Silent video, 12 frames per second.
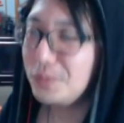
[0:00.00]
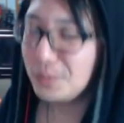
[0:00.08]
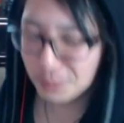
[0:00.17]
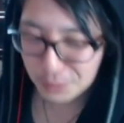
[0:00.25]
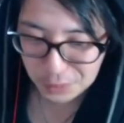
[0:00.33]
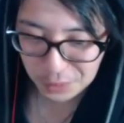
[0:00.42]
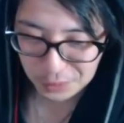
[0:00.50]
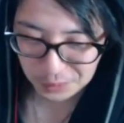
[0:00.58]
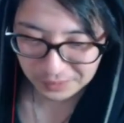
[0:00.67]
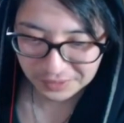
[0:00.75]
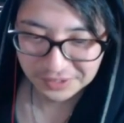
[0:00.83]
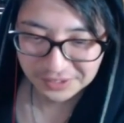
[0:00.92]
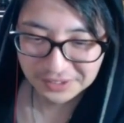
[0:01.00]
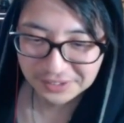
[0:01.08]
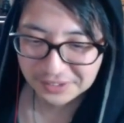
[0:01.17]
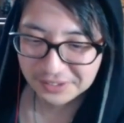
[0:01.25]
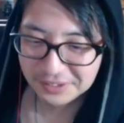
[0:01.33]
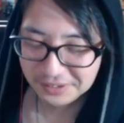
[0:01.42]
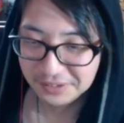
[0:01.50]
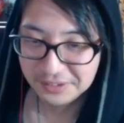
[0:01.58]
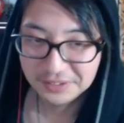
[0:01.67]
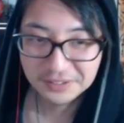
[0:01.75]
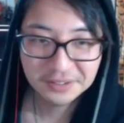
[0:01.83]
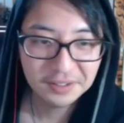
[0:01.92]
これヨッシーでしょ。
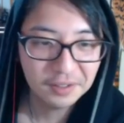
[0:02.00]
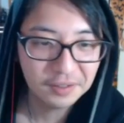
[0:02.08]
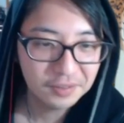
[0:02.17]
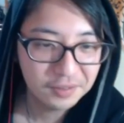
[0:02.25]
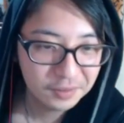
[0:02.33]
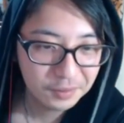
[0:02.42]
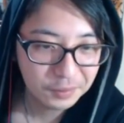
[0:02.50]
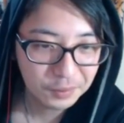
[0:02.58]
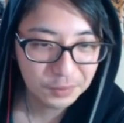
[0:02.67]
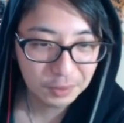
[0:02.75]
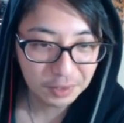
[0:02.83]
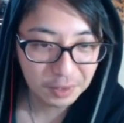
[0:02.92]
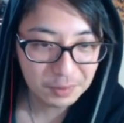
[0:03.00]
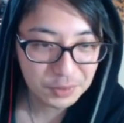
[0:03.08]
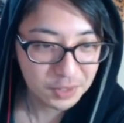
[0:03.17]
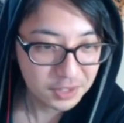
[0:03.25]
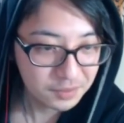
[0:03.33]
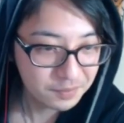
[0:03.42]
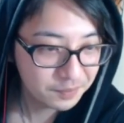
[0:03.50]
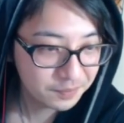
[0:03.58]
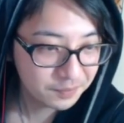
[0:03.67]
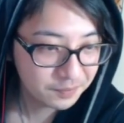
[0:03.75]
あ、音楽変えましょうか。